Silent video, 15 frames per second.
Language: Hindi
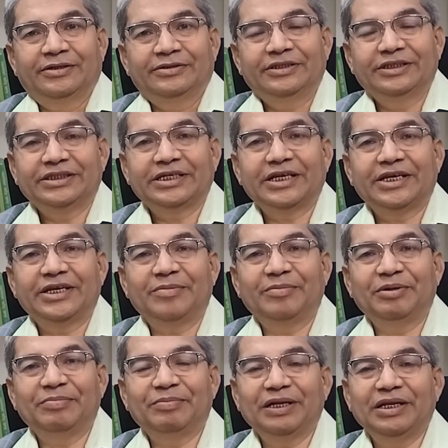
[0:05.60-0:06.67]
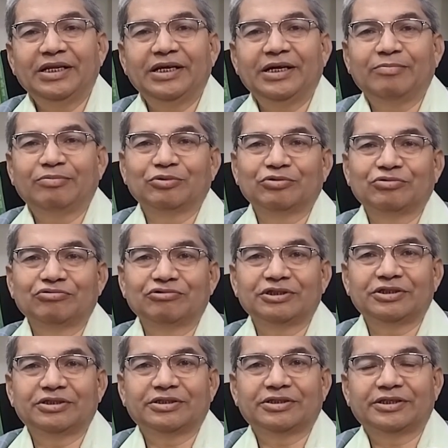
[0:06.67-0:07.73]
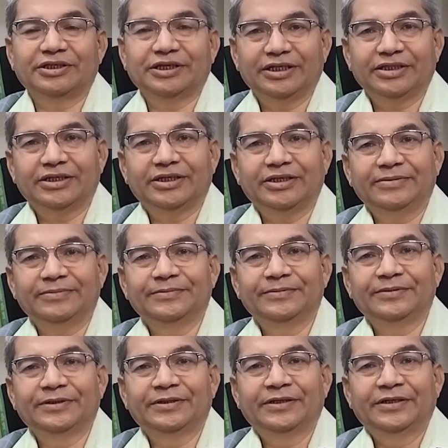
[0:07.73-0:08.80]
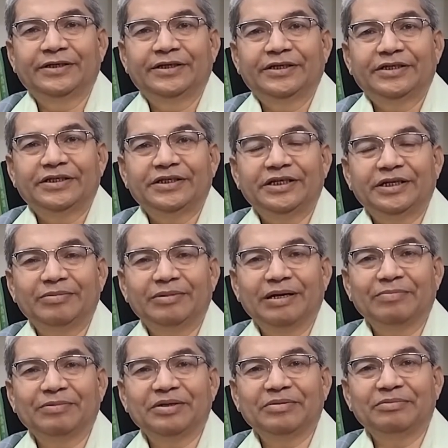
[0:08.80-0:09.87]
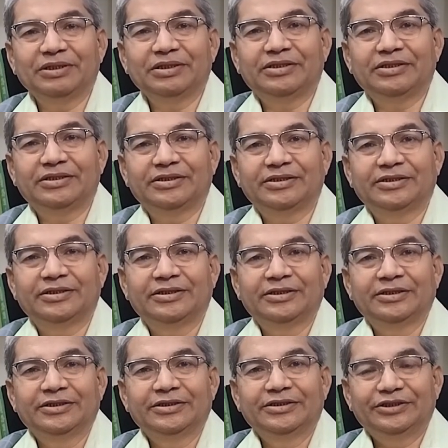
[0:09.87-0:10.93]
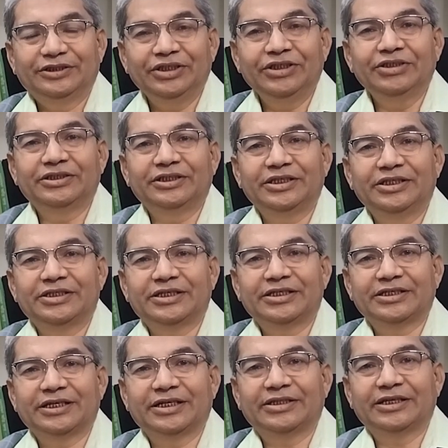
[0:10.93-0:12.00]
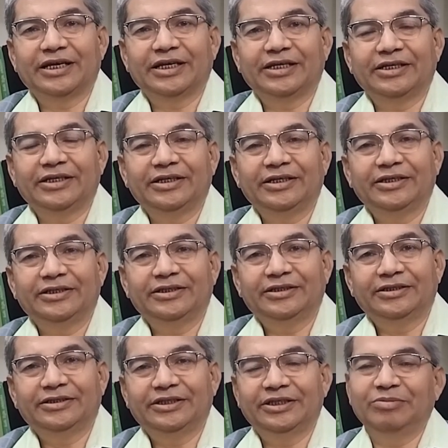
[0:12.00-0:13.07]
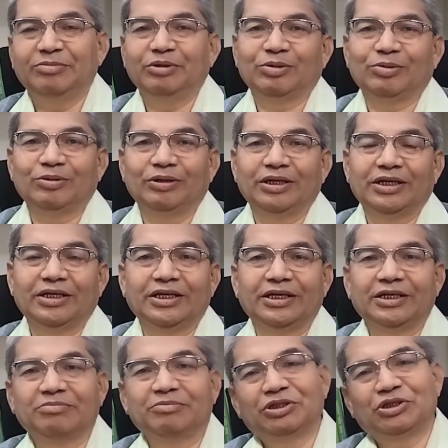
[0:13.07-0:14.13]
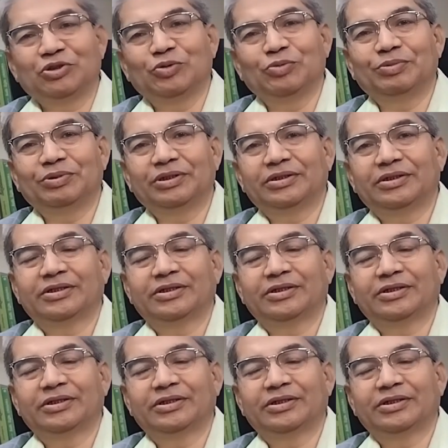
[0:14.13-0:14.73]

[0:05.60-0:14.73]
जैसा कि हमने पहले आपको सूचित किया था कि हम आपके मध्य तीन सीरीज के साथ आएंगे तीन बिल्कुल अलग अलग विषयों पर